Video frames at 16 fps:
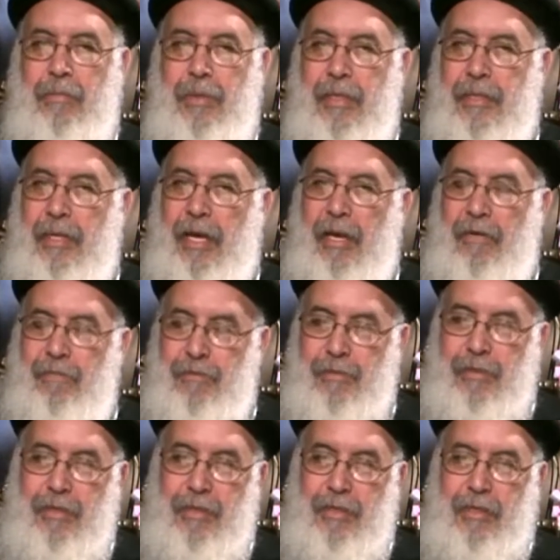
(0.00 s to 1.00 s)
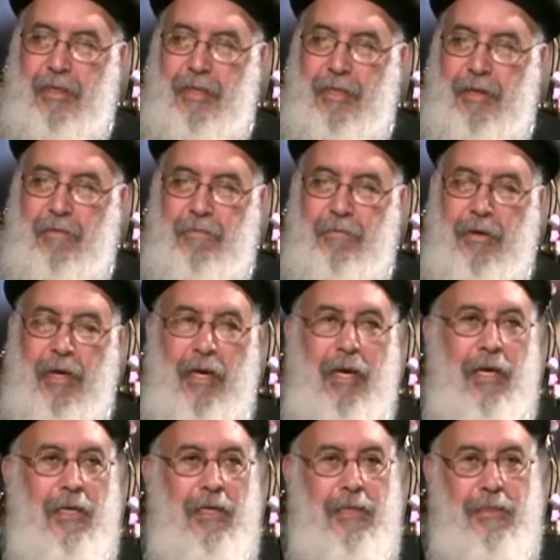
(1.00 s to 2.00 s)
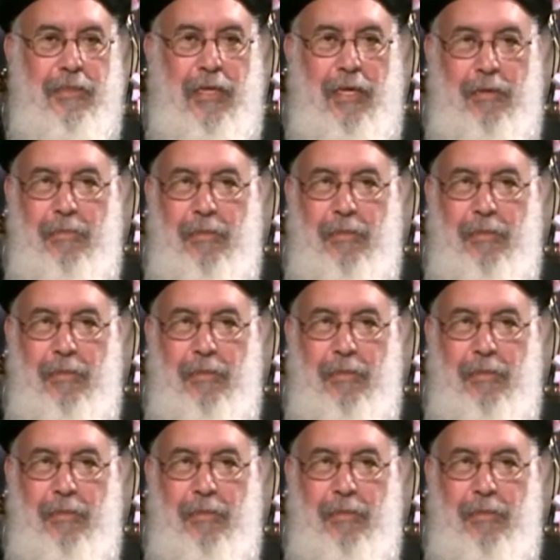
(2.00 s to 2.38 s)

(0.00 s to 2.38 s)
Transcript: 100000 دولار كده فقال لي صاحب